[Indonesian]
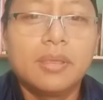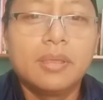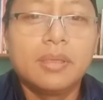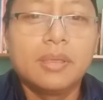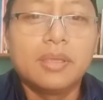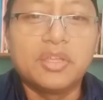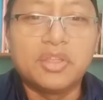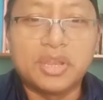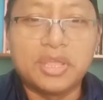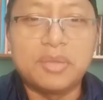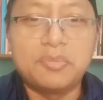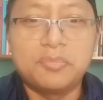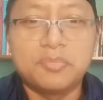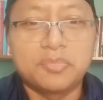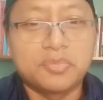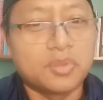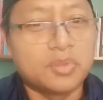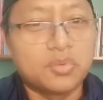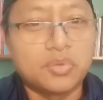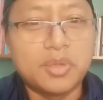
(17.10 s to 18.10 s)

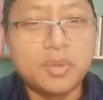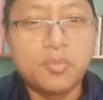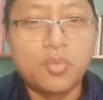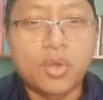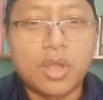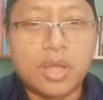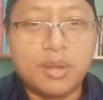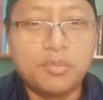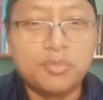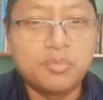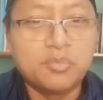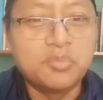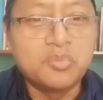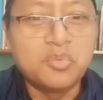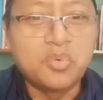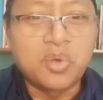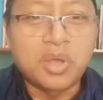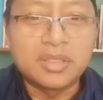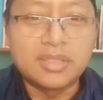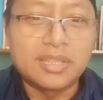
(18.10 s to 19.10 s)
Ini tentunya bukan
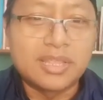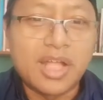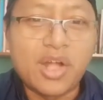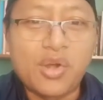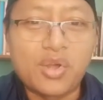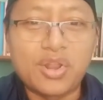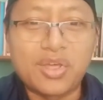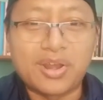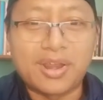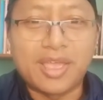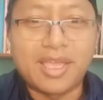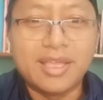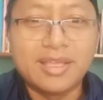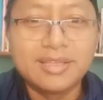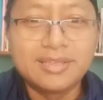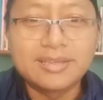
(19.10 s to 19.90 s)
bukan tentang honor ya.